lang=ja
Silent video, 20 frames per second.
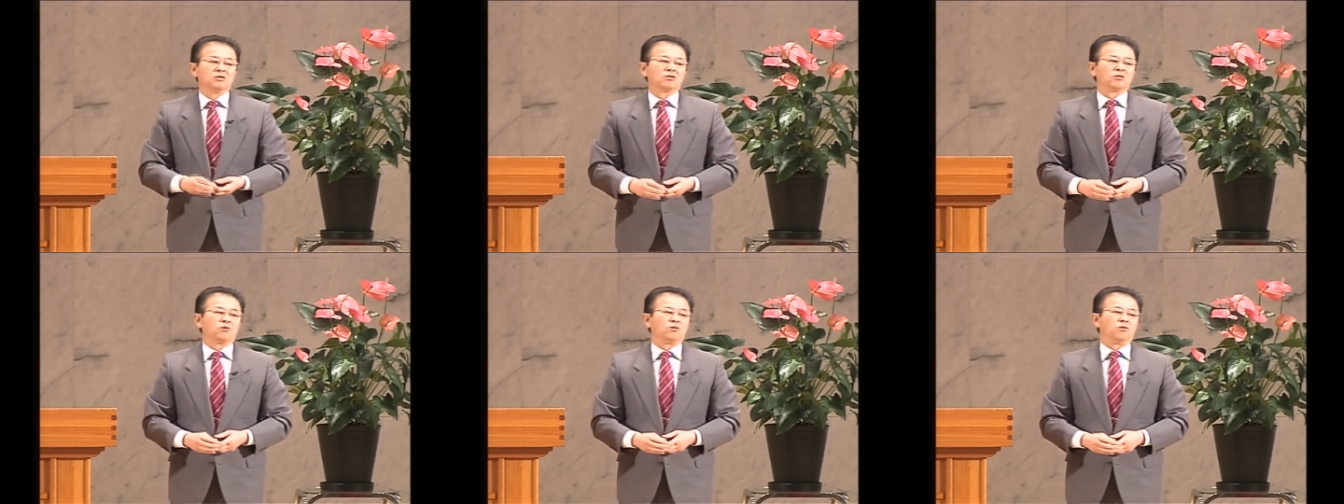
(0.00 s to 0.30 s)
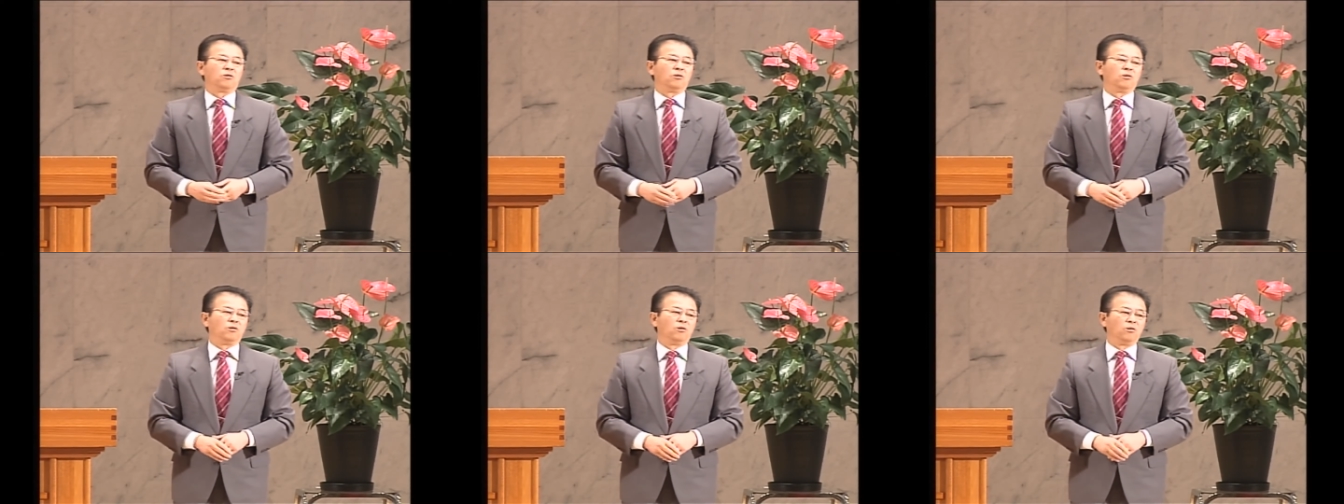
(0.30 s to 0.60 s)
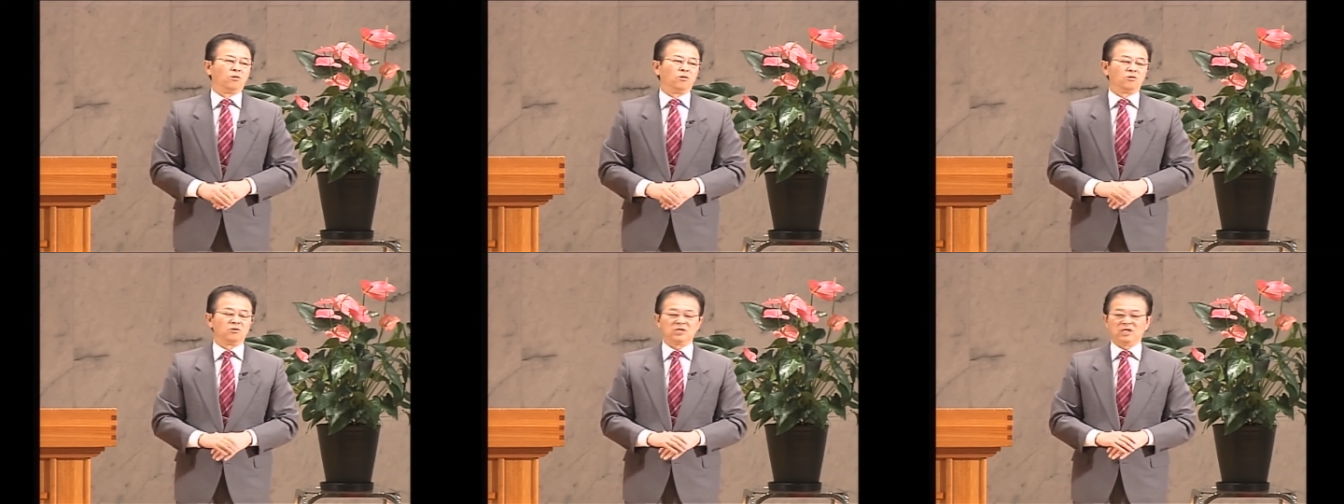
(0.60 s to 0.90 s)

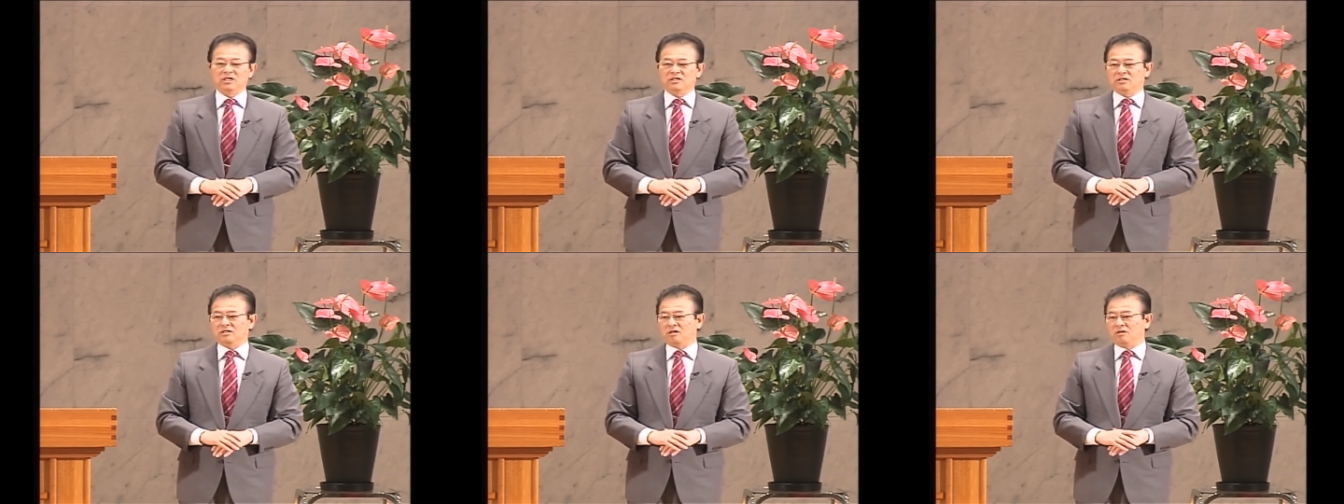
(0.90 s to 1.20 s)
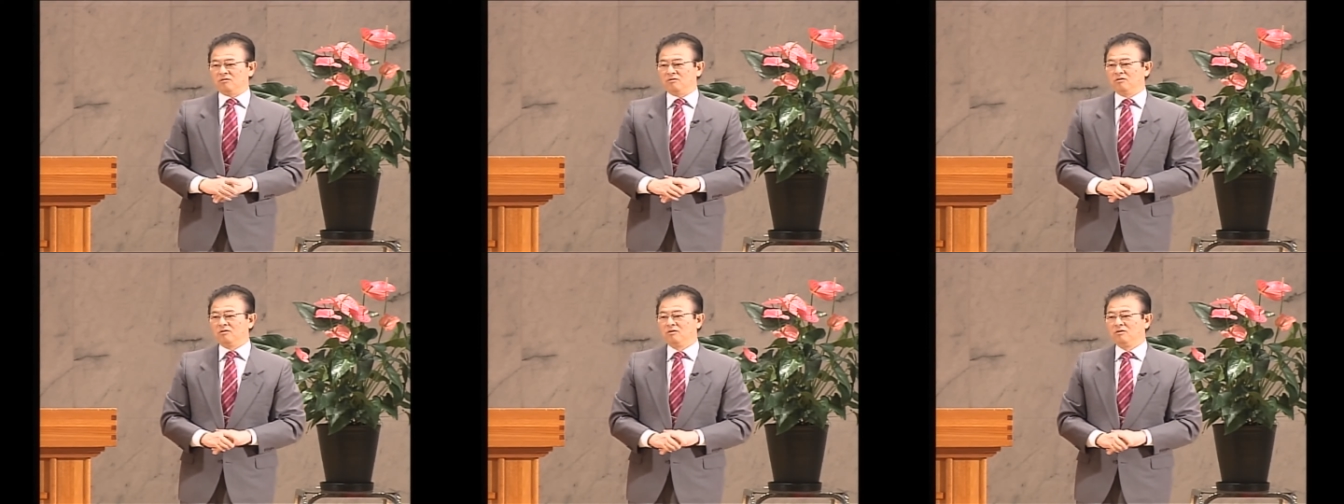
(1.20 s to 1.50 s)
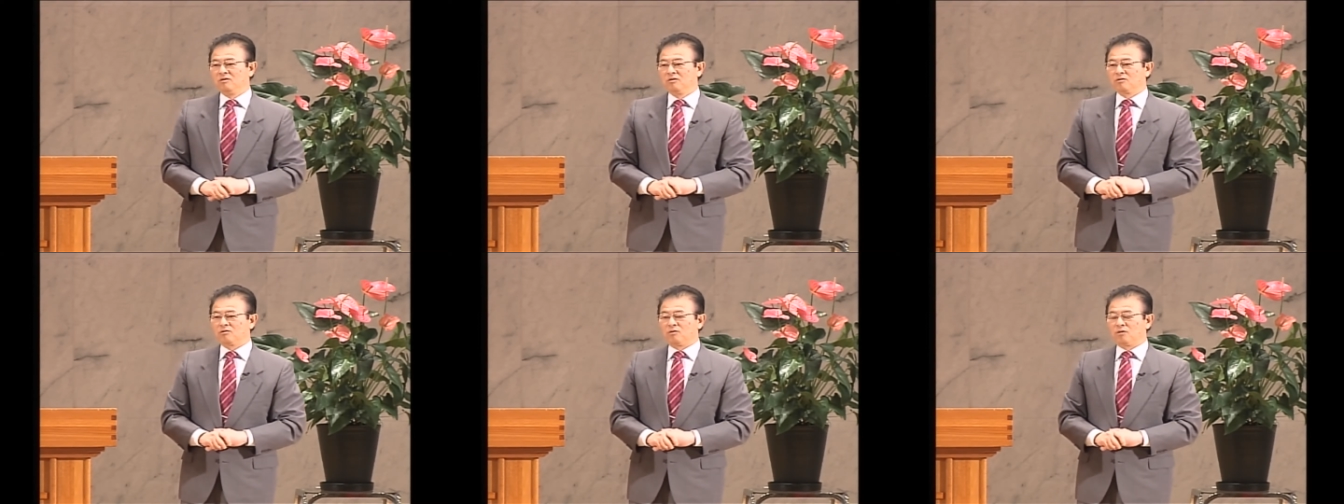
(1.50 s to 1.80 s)
こうなったの。
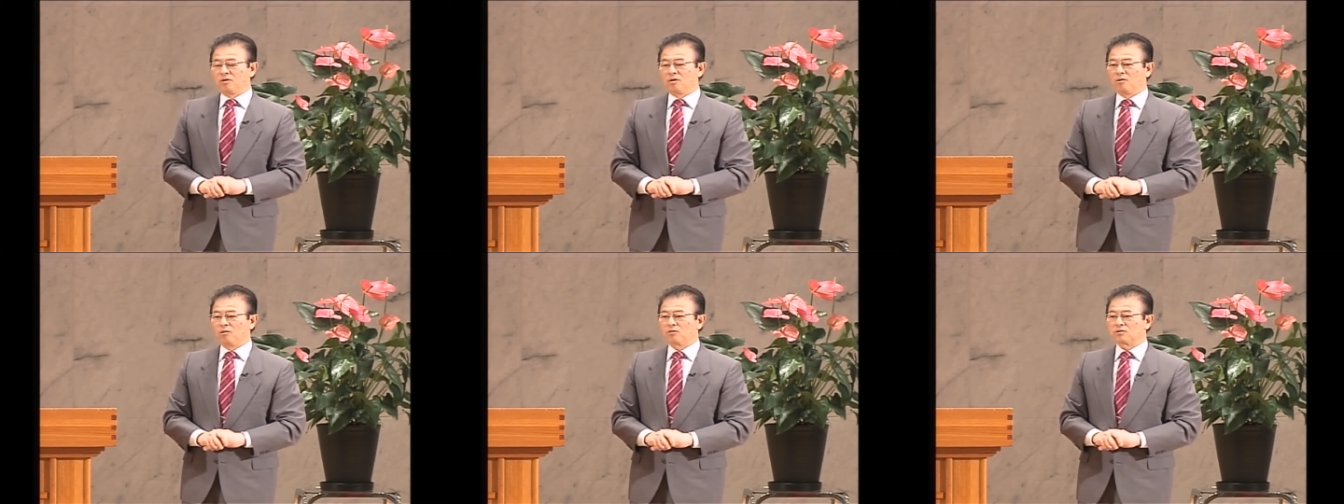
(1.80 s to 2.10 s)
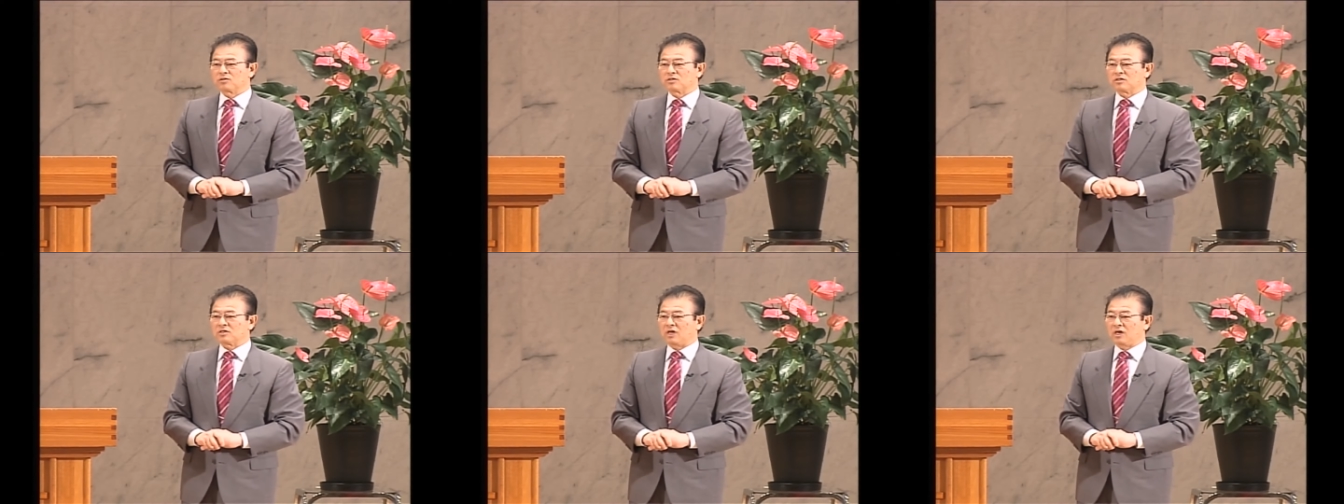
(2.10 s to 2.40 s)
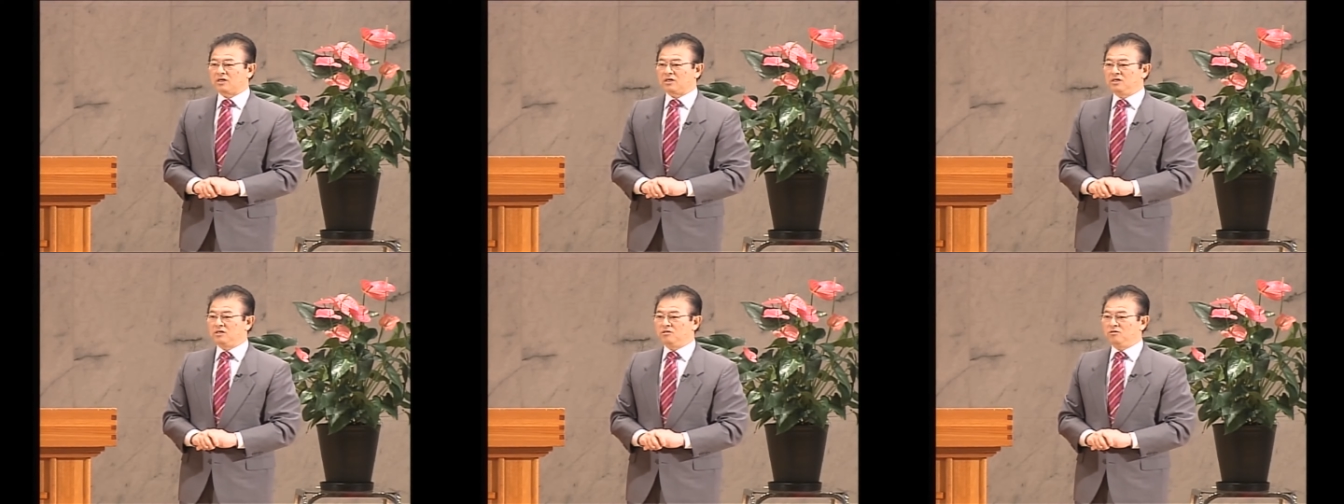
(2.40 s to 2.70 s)
これを
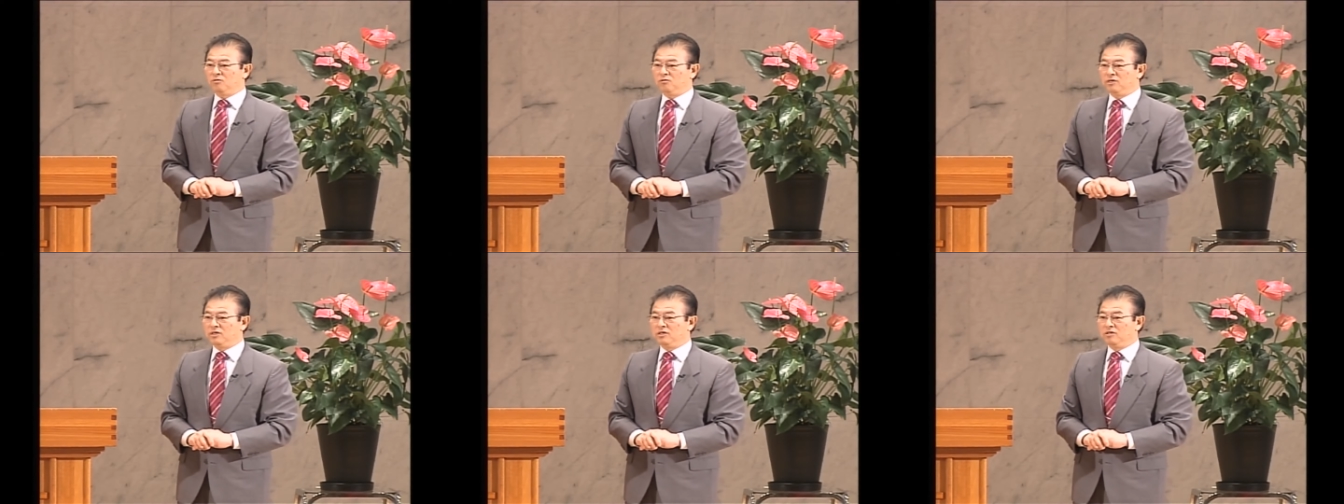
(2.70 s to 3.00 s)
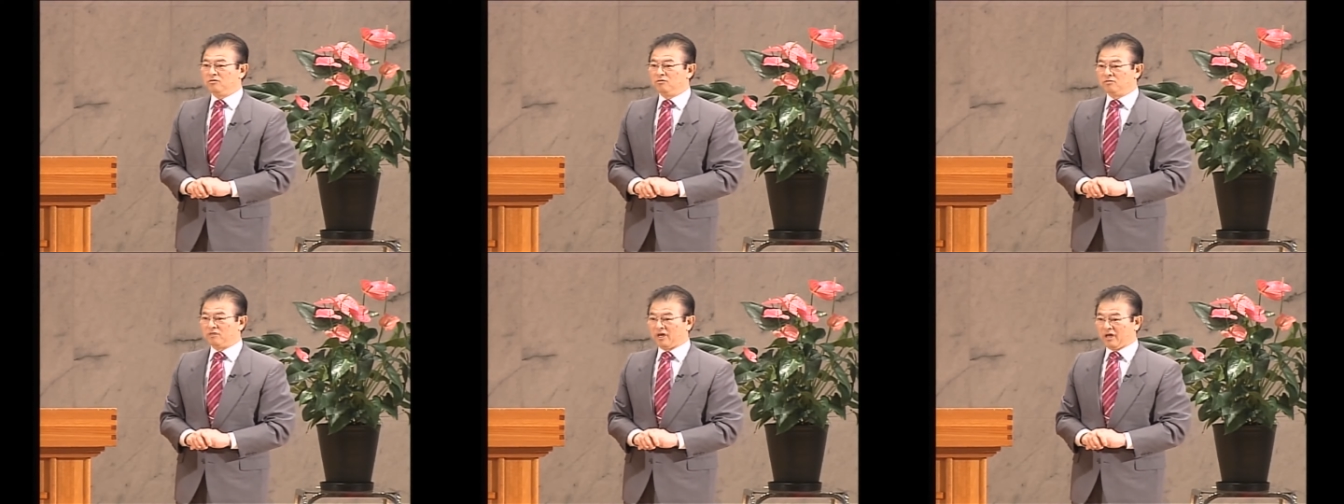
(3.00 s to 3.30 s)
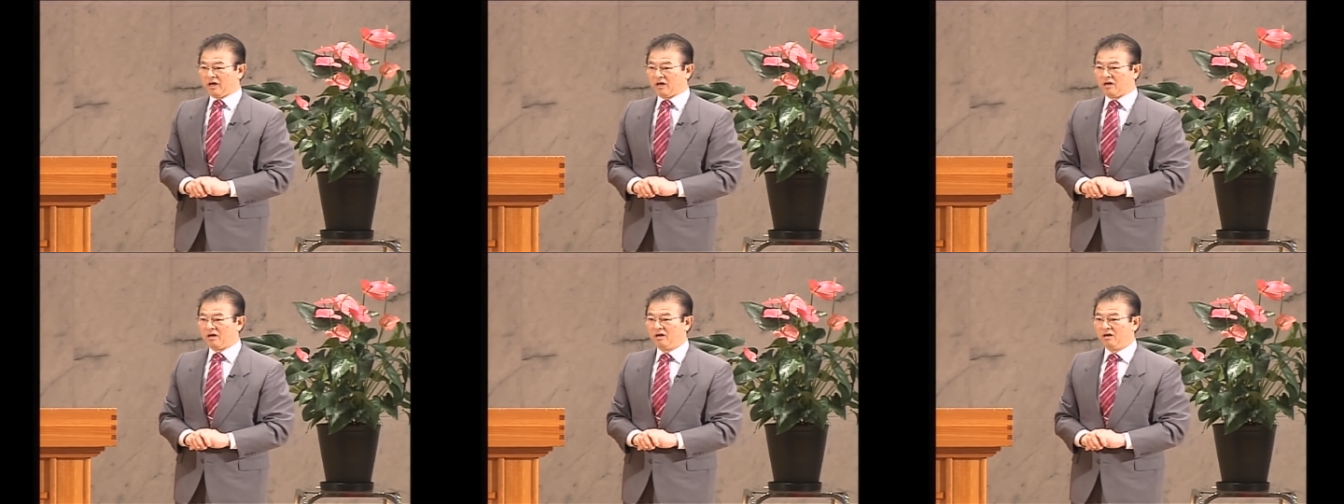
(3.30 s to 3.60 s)
先取りの
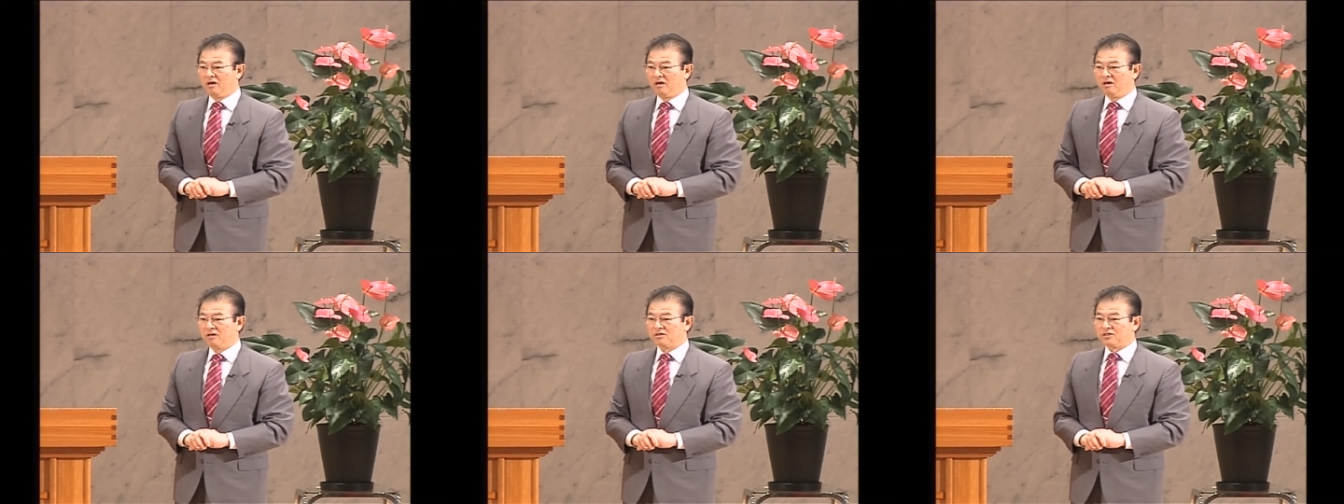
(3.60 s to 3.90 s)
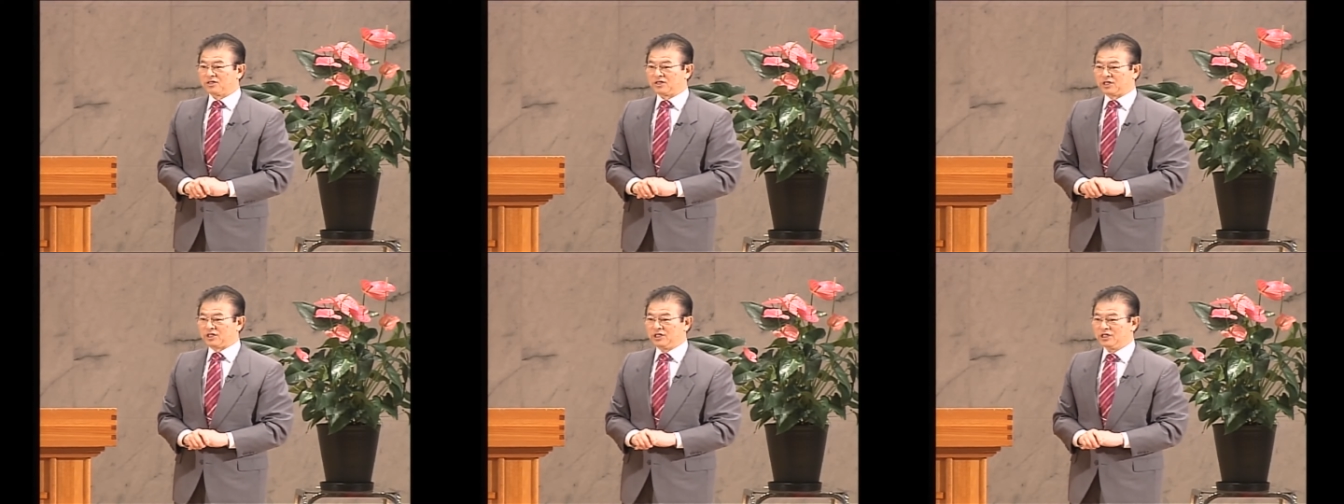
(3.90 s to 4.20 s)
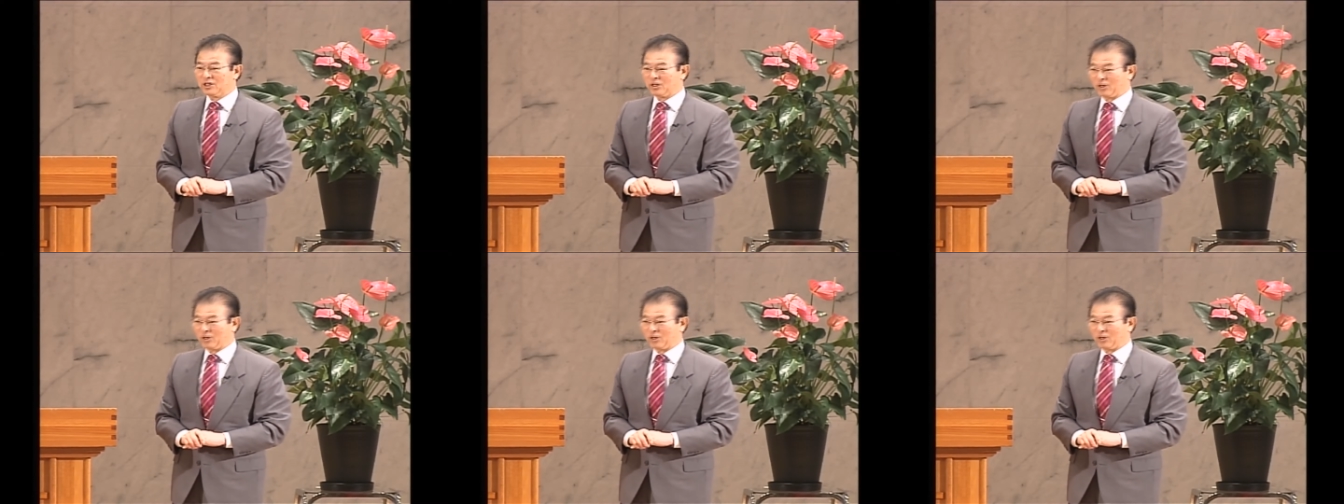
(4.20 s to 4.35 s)
ね、信